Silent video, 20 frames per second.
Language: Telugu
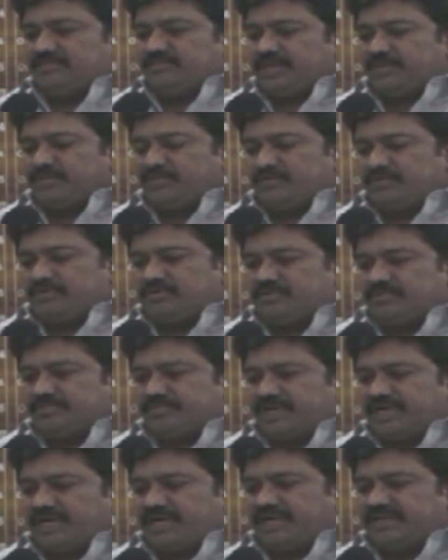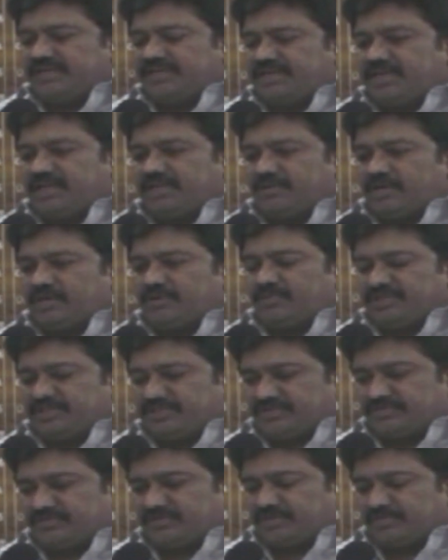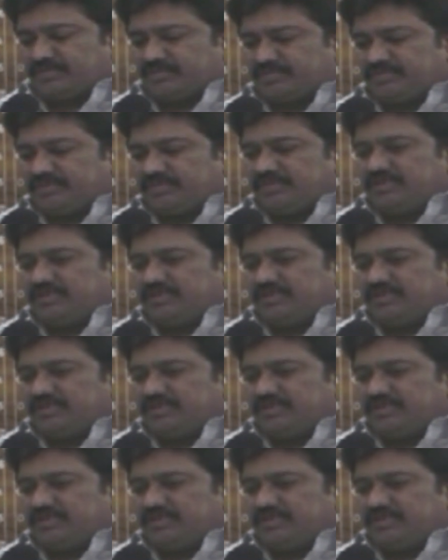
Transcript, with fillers: మేము ప్రయాణానికి అనుమతిస్తున్నాము